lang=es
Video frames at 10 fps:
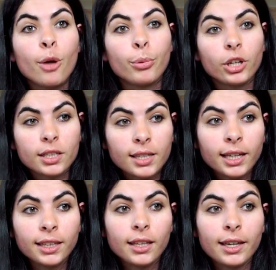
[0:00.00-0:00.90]
porque
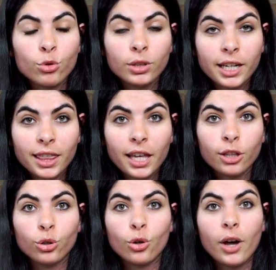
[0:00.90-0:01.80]
están
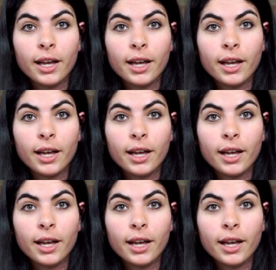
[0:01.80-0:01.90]
utilizando